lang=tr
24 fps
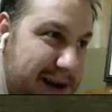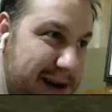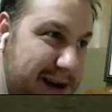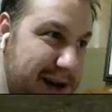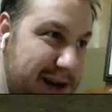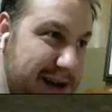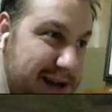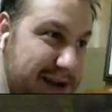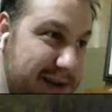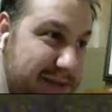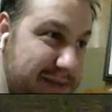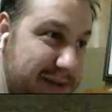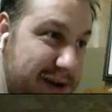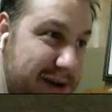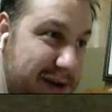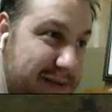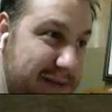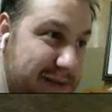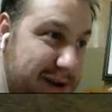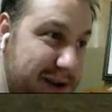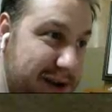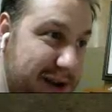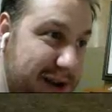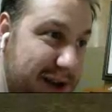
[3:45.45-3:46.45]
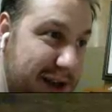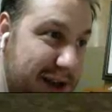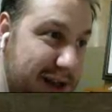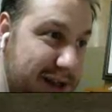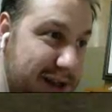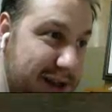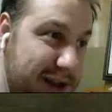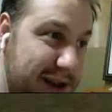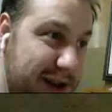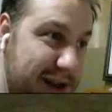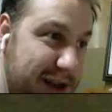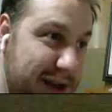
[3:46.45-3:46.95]
Acaba
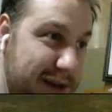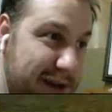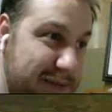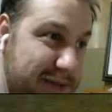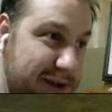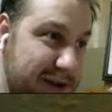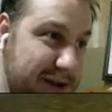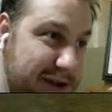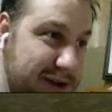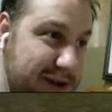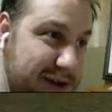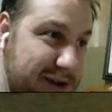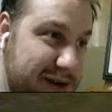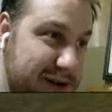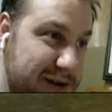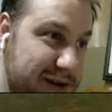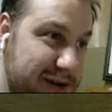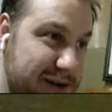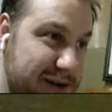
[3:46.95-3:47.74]
markette ne yapacak?